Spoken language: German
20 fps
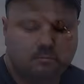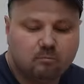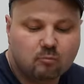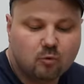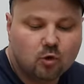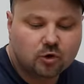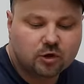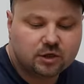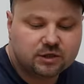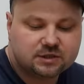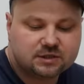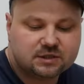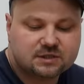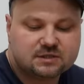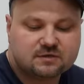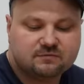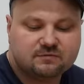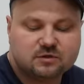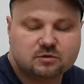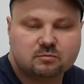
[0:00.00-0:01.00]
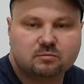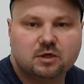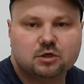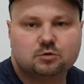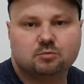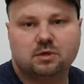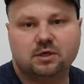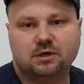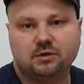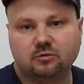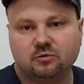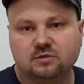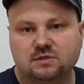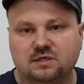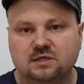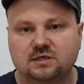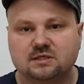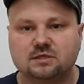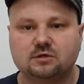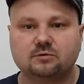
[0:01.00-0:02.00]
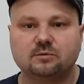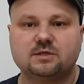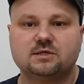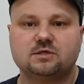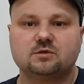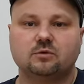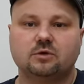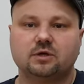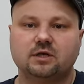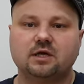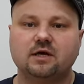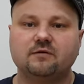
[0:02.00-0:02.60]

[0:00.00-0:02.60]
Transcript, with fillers: möglich ist, wie zum Beispiel in unserer Situation,